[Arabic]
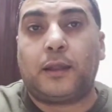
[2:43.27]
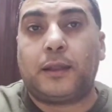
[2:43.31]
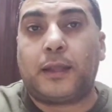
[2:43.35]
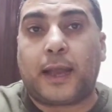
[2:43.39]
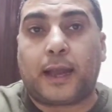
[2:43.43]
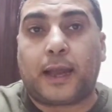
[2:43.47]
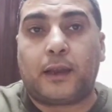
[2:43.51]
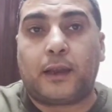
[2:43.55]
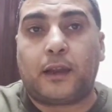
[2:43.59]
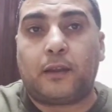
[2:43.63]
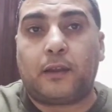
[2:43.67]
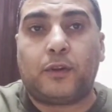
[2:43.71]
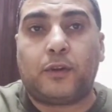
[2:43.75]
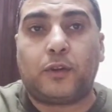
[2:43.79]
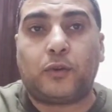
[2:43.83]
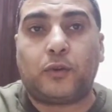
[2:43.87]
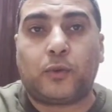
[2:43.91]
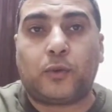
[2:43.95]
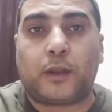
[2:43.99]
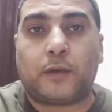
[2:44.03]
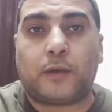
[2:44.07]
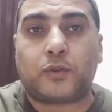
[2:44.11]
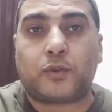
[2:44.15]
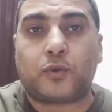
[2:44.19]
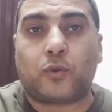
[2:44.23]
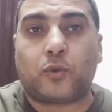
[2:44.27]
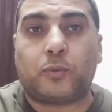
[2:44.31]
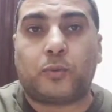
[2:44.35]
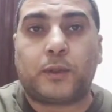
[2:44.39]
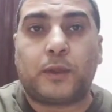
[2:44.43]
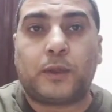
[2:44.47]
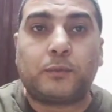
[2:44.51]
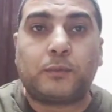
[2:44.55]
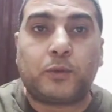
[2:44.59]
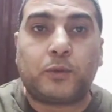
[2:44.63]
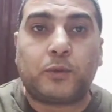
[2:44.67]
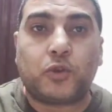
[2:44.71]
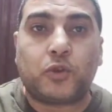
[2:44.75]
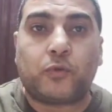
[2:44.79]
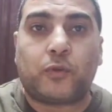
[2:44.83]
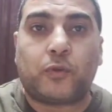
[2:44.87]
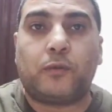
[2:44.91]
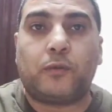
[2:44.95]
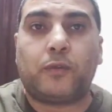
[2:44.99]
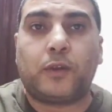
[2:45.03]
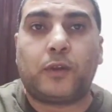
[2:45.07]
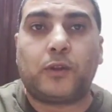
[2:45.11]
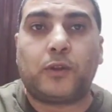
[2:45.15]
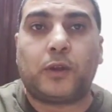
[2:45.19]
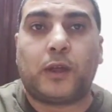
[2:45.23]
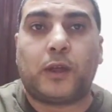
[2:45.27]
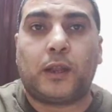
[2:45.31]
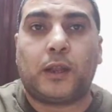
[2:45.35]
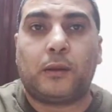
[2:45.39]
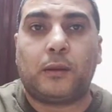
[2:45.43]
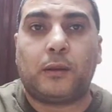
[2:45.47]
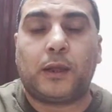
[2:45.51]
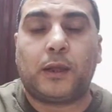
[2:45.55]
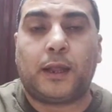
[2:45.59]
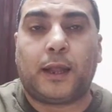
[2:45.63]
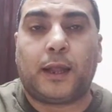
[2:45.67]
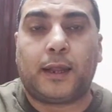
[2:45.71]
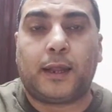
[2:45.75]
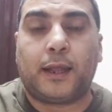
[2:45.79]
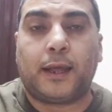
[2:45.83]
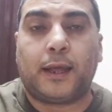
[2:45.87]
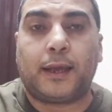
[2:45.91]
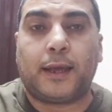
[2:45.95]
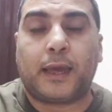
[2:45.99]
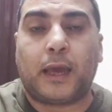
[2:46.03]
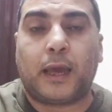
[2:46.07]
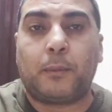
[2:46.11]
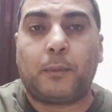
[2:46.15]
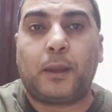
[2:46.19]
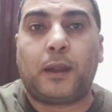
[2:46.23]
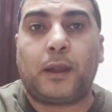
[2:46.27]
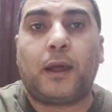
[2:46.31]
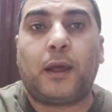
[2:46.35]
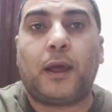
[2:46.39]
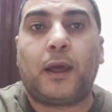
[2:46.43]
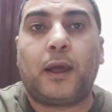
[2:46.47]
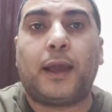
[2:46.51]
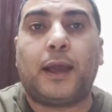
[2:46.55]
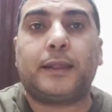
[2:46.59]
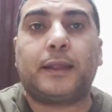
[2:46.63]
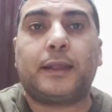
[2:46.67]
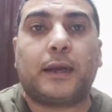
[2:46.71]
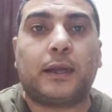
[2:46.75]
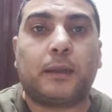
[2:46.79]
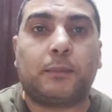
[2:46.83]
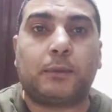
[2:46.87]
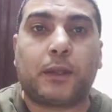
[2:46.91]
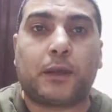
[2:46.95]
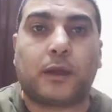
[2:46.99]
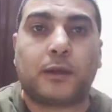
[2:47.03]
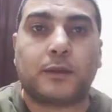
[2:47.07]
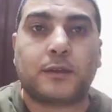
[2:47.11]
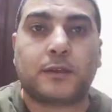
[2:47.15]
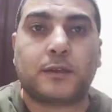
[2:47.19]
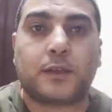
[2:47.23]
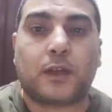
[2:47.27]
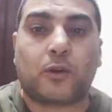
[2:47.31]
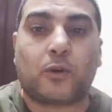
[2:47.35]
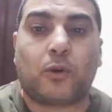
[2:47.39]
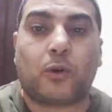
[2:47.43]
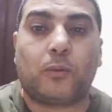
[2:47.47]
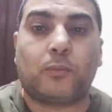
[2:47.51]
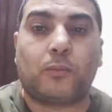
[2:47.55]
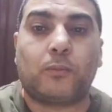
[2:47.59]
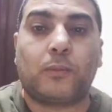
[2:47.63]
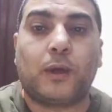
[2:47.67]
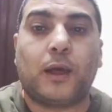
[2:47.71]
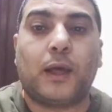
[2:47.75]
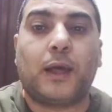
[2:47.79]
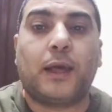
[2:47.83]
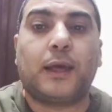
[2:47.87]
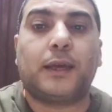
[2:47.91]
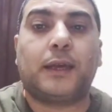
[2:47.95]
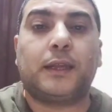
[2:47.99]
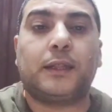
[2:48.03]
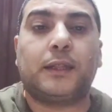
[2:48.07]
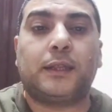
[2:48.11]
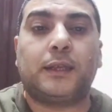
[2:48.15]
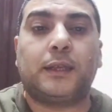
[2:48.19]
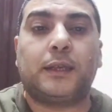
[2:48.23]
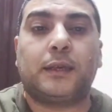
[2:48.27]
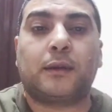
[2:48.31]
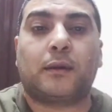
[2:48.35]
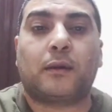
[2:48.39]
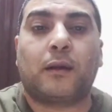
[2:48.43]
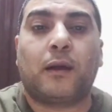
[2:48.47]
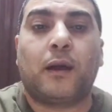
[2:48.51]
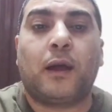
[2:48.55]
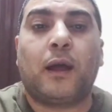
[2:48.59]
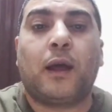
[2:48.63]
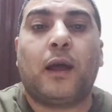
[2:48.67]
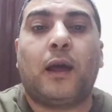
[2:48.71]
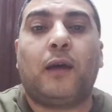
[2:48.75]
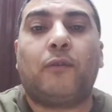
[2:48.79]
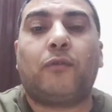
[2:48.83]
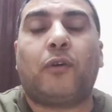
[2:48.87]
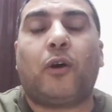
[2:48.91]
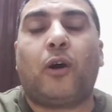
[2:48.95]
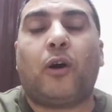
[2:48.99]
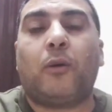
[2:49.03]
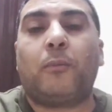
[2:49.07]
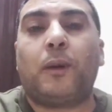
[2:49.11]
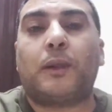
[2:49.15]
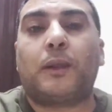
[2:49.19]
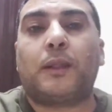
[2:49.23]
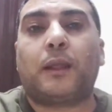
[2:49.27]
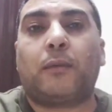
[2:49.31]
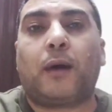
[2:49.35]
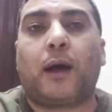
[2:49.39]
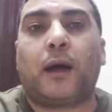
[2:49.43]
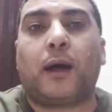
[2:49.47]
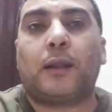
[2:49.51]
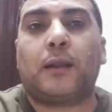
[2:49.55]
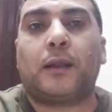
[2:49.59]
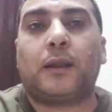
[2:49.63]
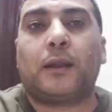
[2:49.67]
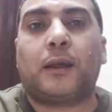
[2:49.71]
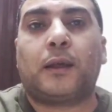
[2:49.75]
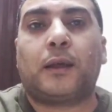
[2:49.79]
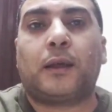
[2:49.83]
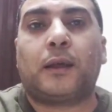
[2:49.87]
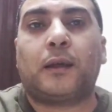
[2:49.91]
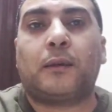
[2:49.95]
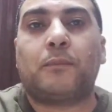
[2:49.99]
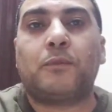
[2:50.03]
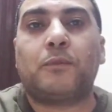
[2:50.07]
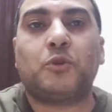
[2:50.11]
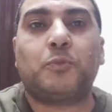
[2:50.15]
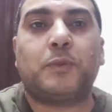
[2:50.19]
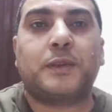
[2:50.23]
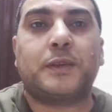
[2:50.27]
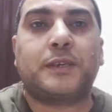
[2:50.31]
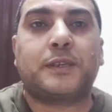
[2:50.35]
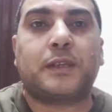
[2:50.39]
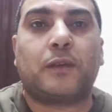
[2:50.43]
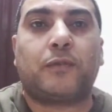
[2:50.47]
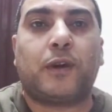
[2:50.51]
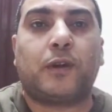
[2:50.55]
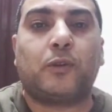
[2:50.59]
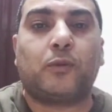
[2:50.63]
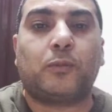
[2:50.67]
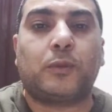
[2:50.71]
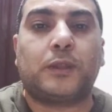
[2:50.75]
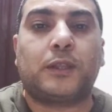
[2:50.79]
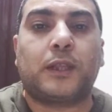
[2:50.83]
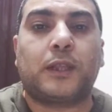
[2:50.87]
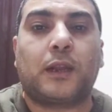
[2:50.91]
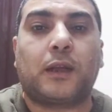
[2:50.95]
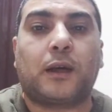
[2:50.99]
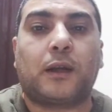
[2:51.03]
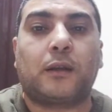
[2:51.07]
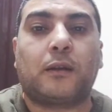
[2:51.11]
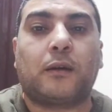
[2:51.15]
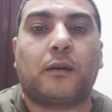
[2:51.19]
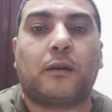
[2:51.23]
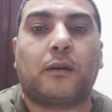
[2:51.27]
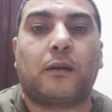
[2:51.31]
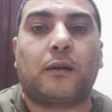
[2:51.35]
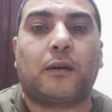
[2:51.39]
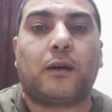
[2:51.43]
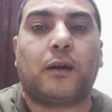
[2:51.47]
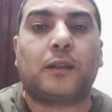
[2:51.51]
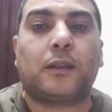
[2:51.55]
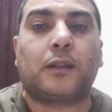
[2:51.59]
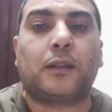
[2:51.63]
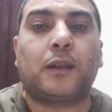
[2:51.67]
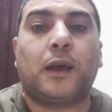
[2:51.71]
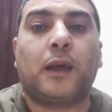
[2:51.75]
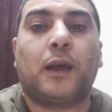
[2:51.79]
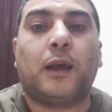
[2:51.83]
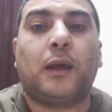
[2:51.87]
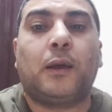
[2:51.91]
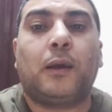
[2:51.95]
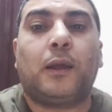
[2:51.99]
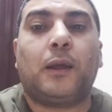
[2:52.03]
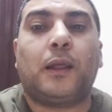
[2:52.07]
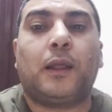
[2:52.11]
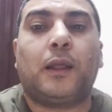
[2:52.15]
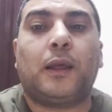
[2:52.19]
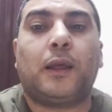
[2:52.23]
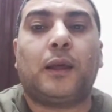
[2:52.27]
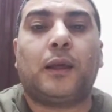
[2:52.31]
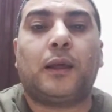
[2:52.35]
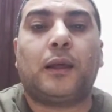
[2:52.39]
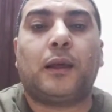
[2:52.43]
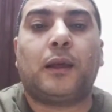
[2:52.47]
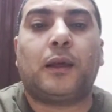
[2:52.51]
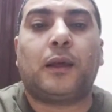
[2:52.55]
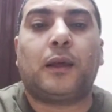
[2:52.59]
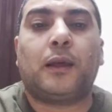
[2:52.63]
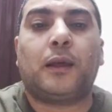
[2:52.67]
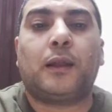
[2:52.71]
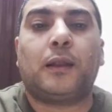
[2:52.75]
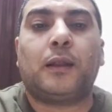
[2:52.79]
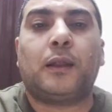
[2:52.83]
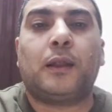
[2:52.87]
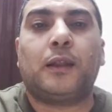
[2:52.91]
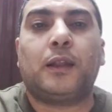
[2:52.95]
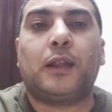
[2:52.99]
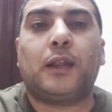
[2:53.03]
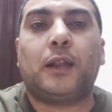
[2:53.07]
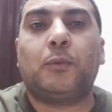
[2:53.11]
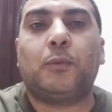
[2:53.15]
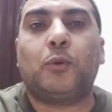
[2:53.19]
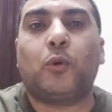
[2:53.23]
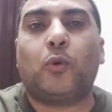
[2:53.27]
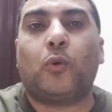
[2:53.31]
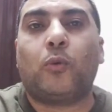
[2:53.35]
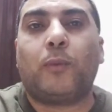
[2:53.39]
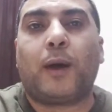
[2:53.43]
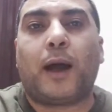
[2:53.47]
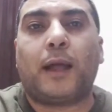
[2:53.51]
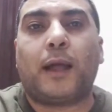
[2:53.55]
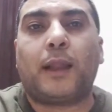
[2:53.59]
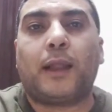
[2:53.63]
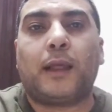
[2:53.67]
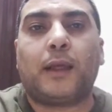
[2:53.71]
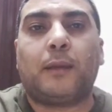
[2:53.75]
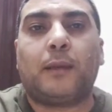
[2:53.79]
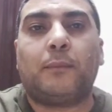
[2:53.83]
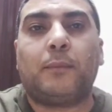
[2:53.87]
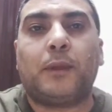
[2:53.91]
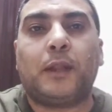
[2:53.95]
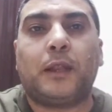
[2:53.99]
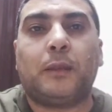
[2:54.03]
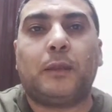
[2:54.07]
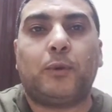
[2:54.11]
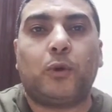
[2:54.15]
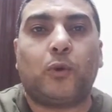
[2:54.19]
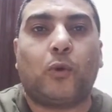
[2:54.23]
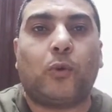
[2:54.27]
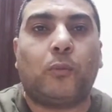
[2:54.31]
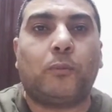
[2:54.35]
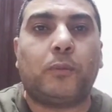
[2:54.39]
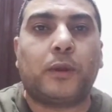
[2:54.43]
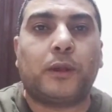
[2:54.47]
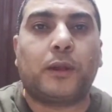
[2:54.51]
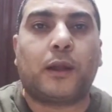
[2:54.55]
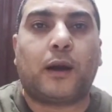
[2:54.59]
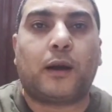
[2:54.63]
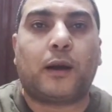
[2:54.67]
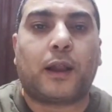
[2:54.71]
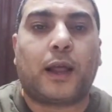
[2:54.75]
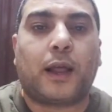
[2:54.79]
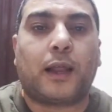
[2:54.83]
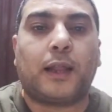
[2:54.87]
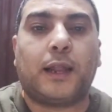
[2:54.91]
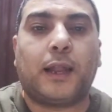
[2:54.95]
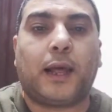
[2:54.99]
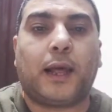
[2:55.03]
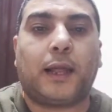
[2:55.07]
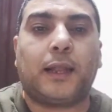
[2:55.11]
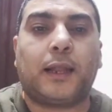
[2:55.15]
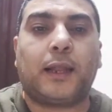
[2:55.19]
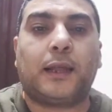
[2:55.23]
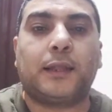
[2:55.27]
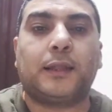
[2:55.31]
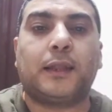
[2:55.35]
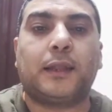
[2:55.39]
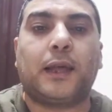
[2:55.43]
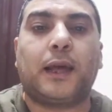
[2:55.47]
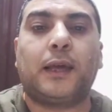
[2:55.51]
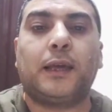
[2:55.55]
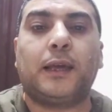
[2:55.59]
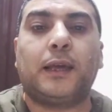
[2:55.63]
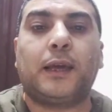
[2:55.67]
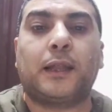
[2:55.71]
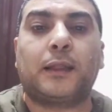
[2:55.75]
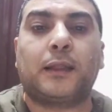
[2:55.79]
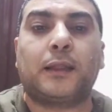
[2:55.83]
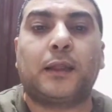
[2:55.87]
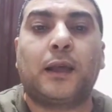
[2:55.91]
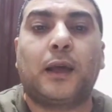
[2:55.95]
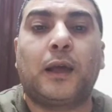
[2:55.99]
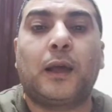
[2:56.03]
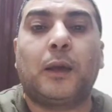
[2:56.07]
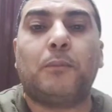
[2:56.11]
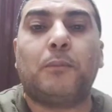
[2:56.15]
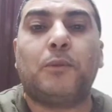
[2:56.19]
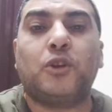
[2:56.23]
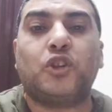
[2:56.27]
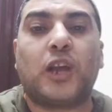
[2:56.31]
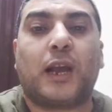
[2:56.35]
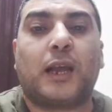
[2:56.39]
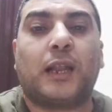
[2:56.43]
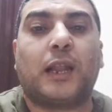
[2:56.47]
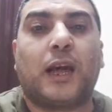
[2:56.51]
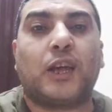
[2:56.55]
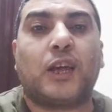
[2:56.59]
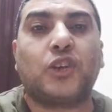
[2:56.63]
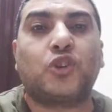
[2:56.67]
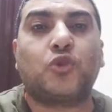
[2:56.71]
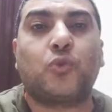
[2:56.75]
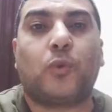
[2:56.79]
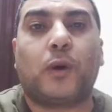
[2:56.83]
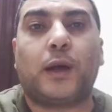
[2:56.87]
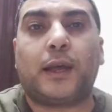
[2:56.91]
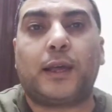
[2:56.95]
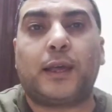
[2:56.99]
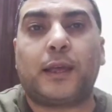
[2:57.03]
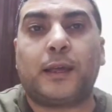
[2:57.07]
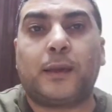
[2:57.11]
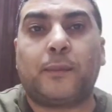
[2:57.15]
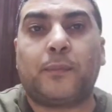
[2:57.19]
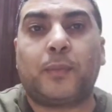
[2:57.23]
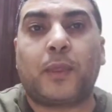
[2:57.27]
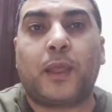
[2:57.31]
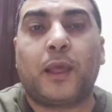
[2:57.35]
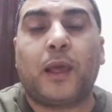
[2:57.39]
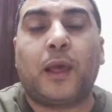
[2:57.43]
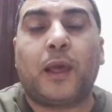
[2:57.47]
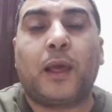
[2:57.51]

داخل الفيديو نفسه بتشوف الفيديو الاعلان كامل انت كده بتخسرهم كتير فهم طبعا آه، مش بيستفادوا من تلك النقرات آه، لان اللي بيقوم على اللي بيقوم بالنقر على الاعلانات دهيت بشكل عشوائي